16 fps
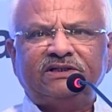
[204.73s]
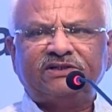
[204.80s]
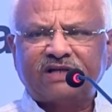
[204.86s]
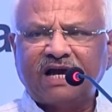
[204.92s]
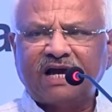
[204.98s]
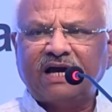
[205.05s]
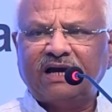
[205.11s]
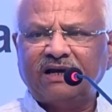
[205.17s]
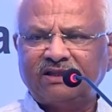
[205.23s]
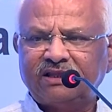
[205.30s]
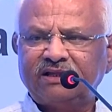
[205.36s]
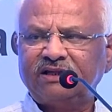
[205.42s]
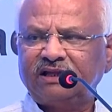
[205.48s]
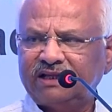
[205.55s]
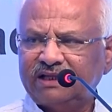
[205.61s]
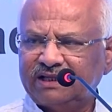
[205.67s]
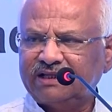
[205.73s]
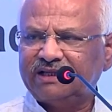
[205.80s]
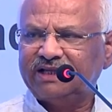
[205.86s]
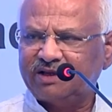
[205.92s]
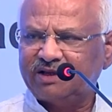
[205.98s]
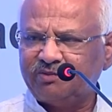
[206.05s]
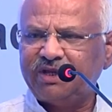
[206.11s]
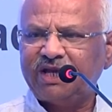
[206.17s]
इसका अर्थ
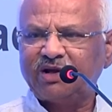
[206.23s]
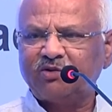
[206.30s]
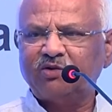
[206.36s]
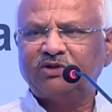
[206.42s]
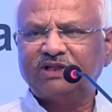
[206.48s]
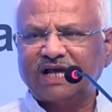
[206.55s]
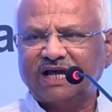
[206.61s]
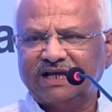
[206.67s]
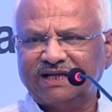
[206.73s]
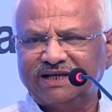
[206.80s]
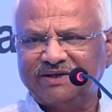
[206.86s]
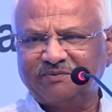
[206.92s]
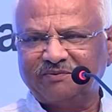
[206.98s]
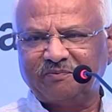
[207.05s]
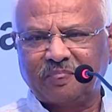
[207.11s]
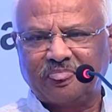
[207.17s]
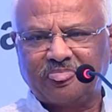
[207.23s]
यह भी एक होता है